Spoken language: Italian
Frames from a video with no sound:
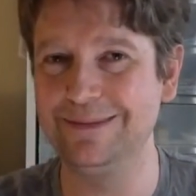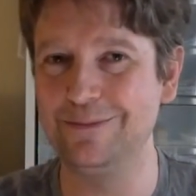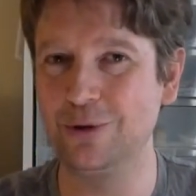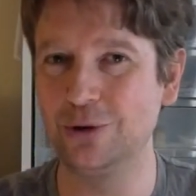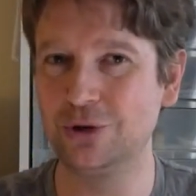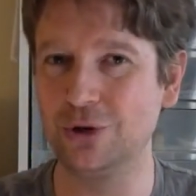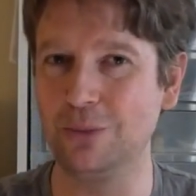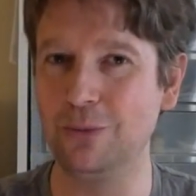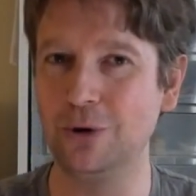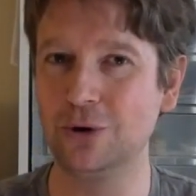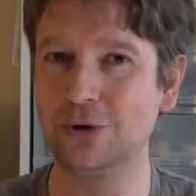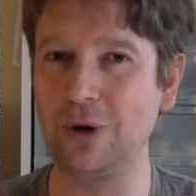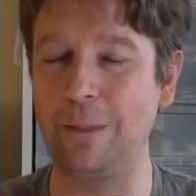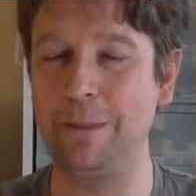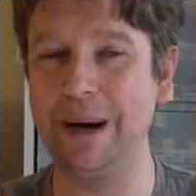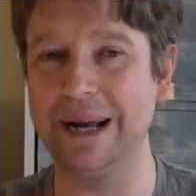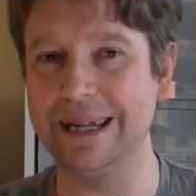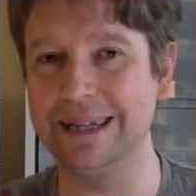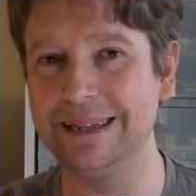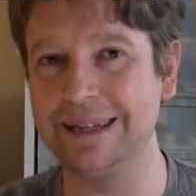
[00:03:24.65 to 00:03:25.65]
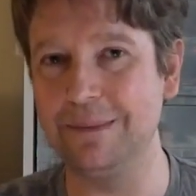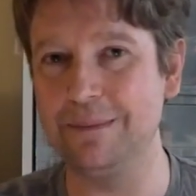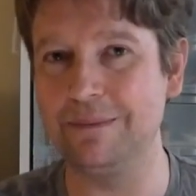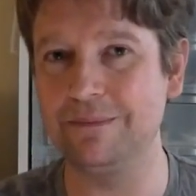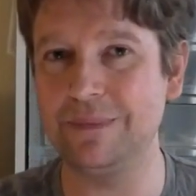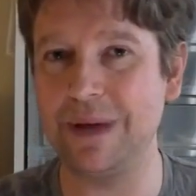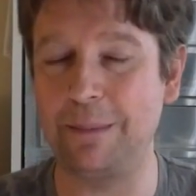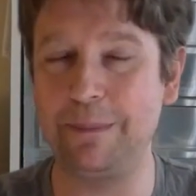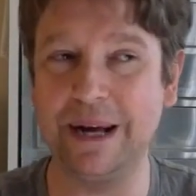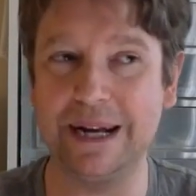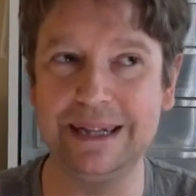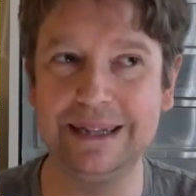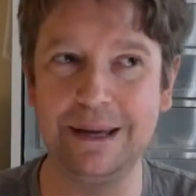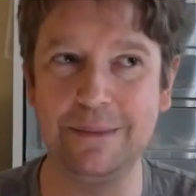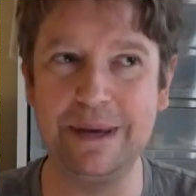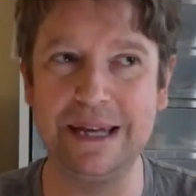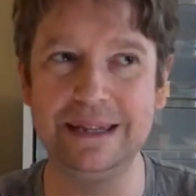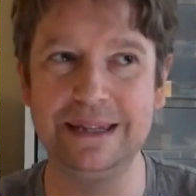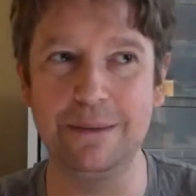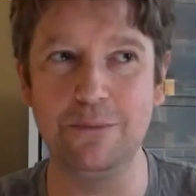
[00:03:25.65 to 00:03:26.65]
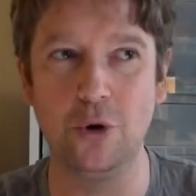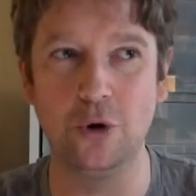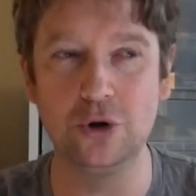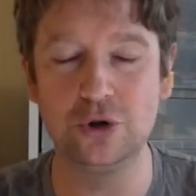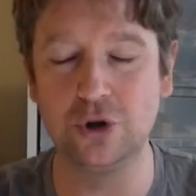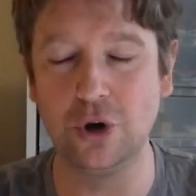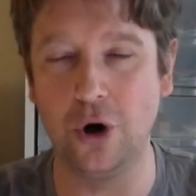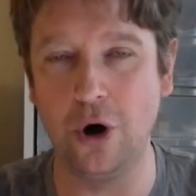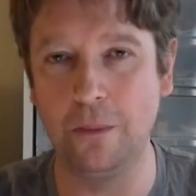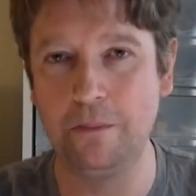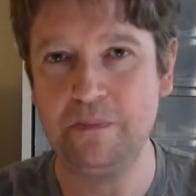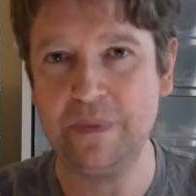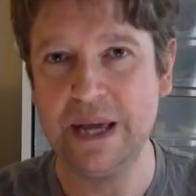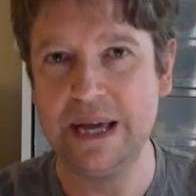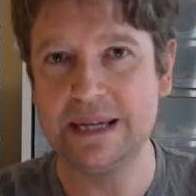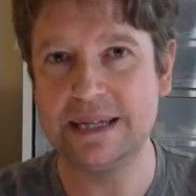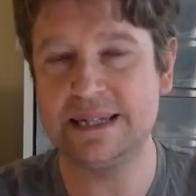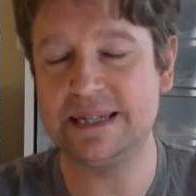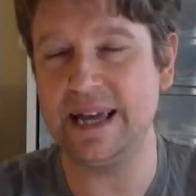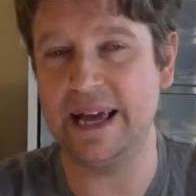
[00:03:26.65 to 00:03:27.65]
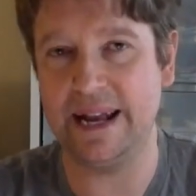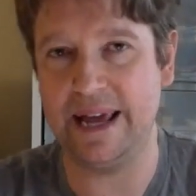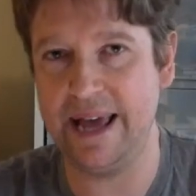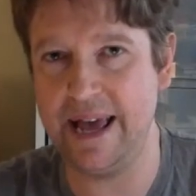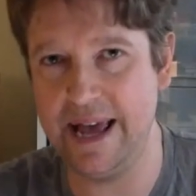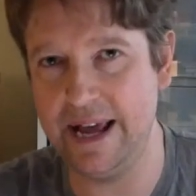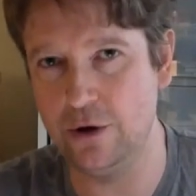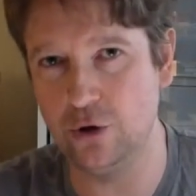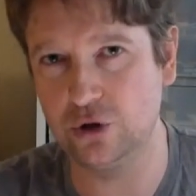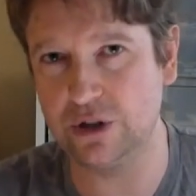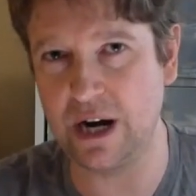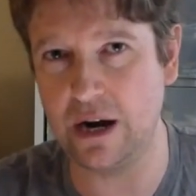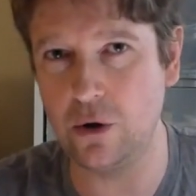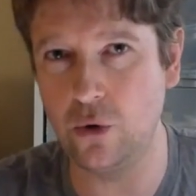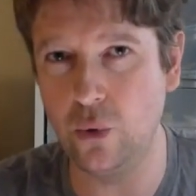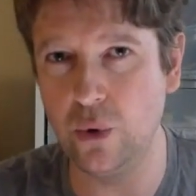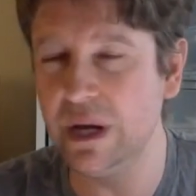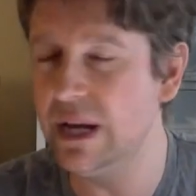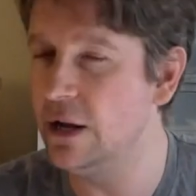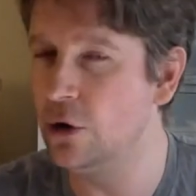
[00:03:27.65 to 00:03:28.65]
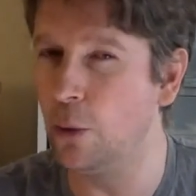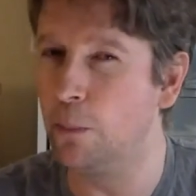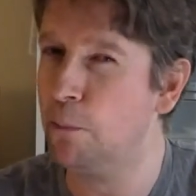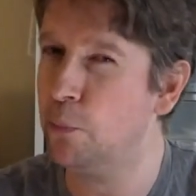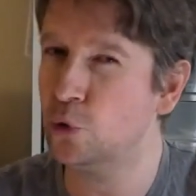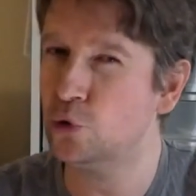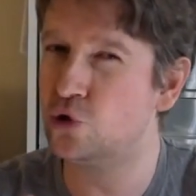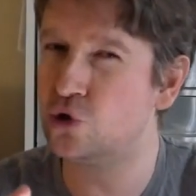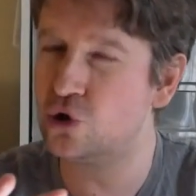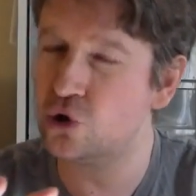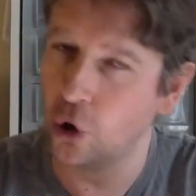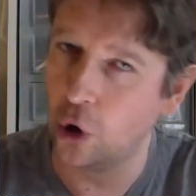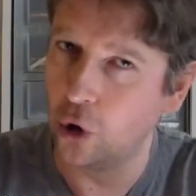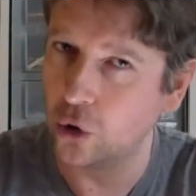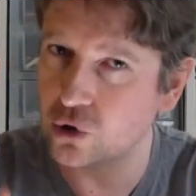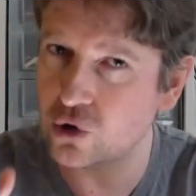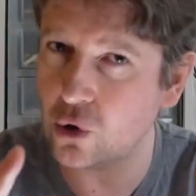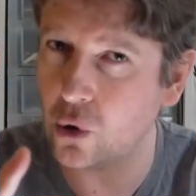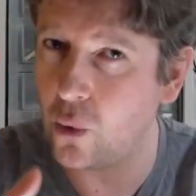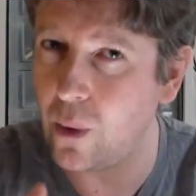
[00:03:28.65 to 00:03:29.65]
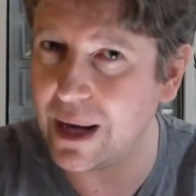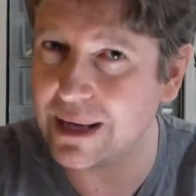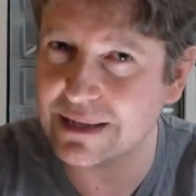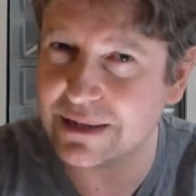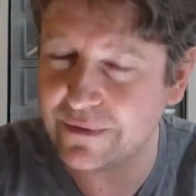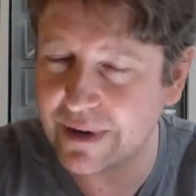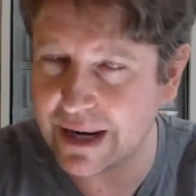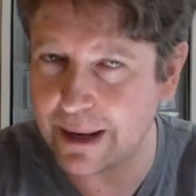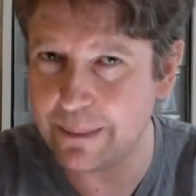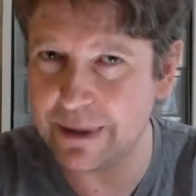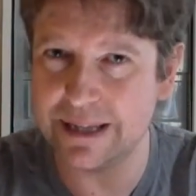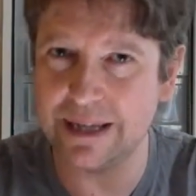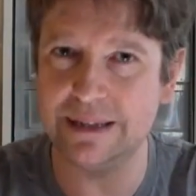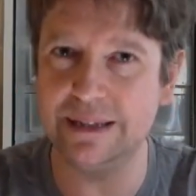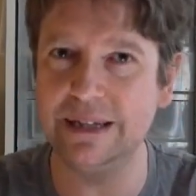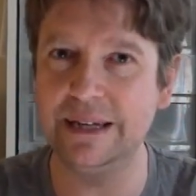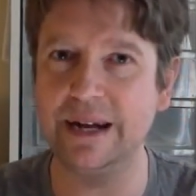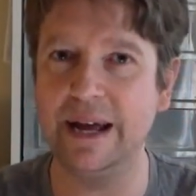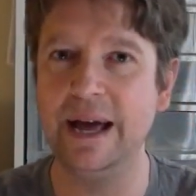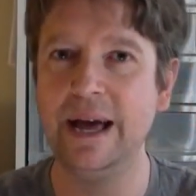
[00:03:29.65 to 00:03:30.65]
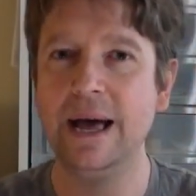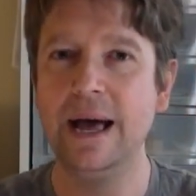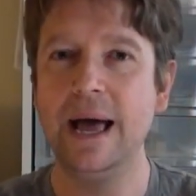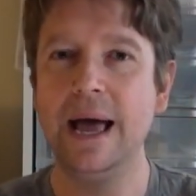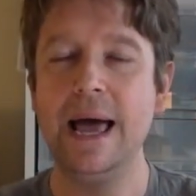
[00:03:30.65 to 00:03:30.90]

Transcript: molto, molto apparente, apparentemente molto sereno, tranquillo, puccioso quasi verrebbe da dire,